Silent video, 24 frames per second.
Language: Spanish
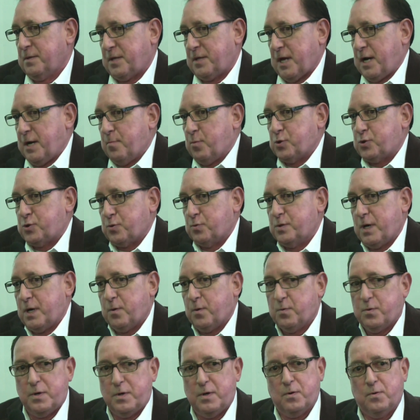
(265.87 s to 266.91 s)
Tenemos
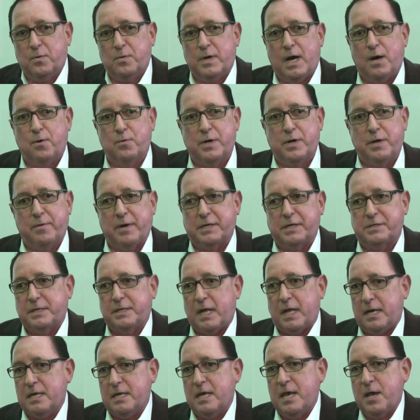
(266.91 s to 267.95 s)
una
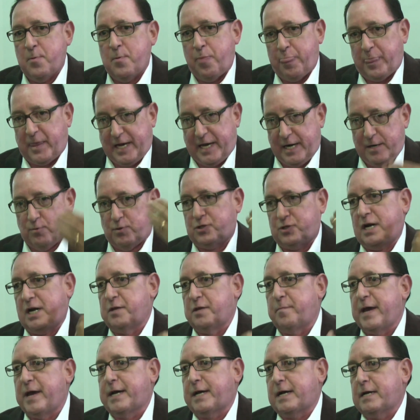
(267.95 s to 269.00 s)
universidad que
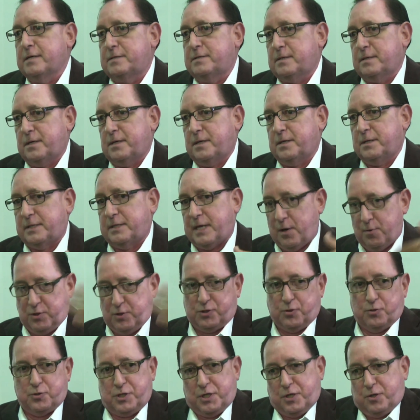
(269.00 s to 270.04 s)
nuestras becas eh, de
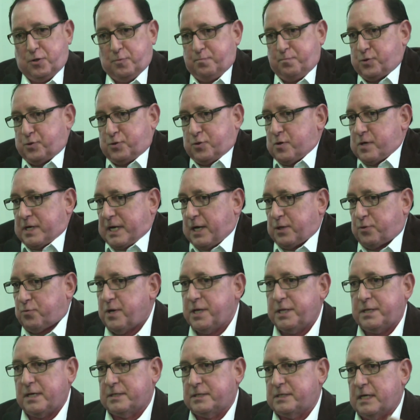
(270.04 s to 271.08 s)
nuestros hijos pues, son
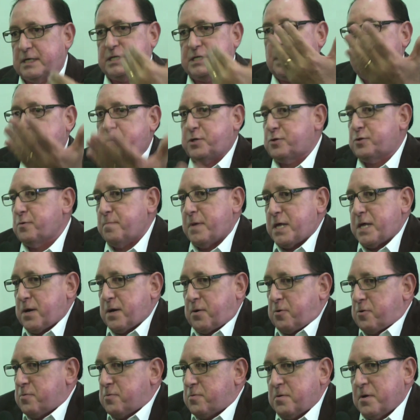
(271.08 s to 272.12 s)
gratuitas, el servicio
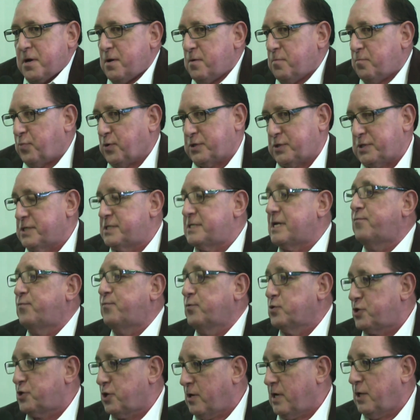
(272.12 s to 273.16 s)
médico pues está
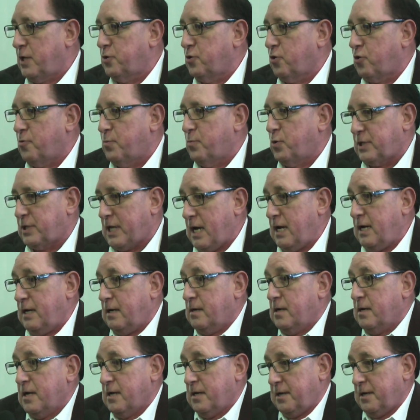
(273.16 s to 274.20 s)
funcionando como
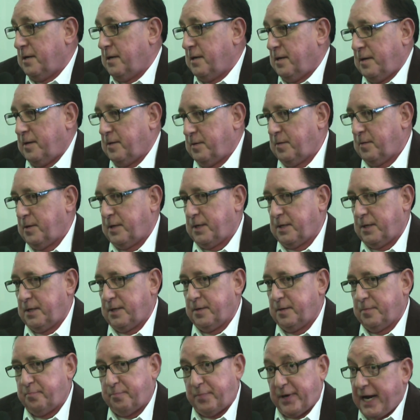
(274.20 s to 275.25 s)
tal, eh,
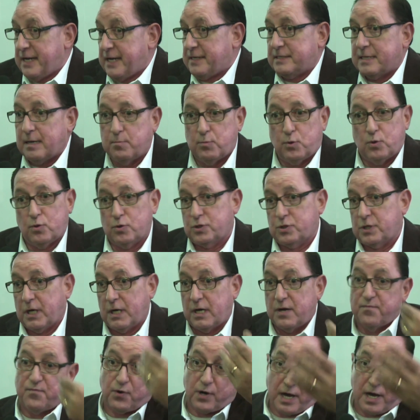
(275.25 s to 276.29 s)
eh, préstamos,
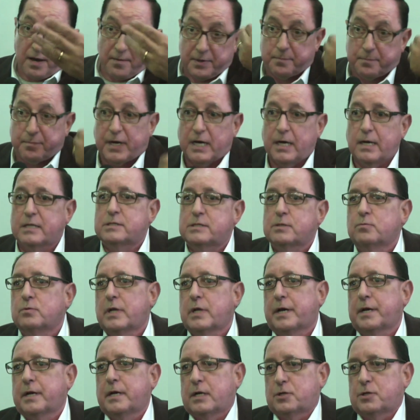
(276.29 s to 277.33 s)
el Infonavit para la
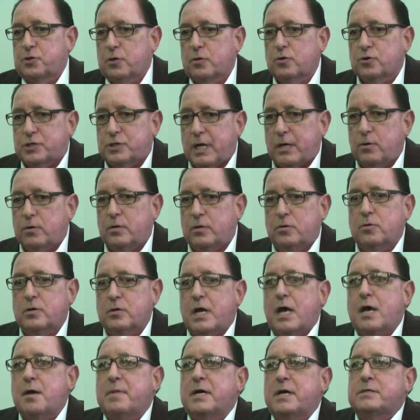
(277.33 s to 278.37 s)
segunda generación, o sea, no
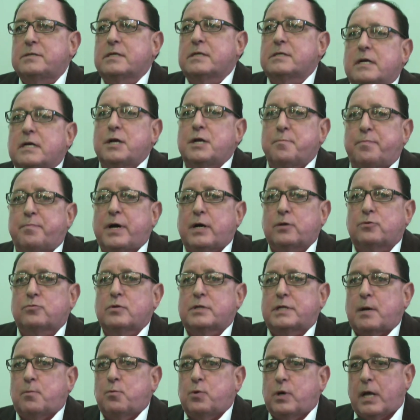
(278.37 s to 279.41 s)
nada más es el impacto
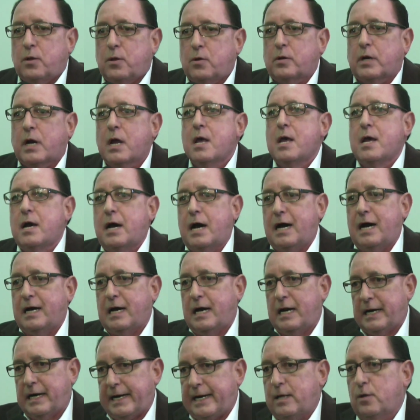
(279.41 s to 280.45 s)
el tabulador,
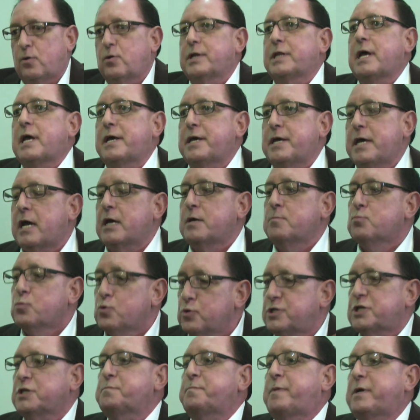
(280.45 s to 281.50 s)
alrededor de ahí hay
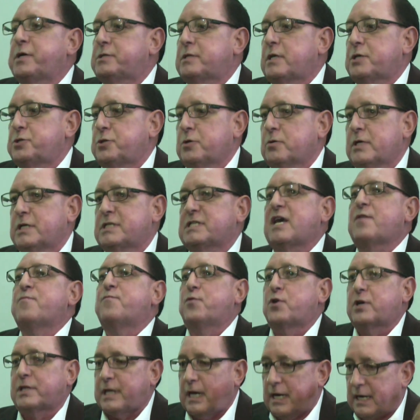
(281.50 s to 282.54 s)
muchas prestaciones que
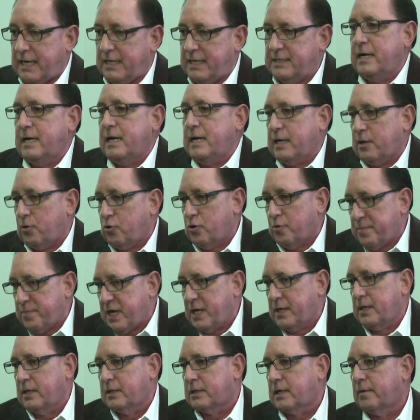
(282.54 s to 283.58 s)
fortalecen la
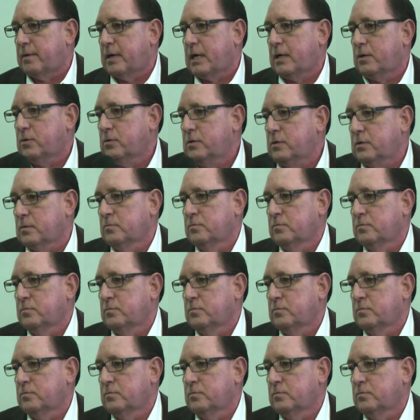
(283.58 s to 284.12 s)
economía del trabajador.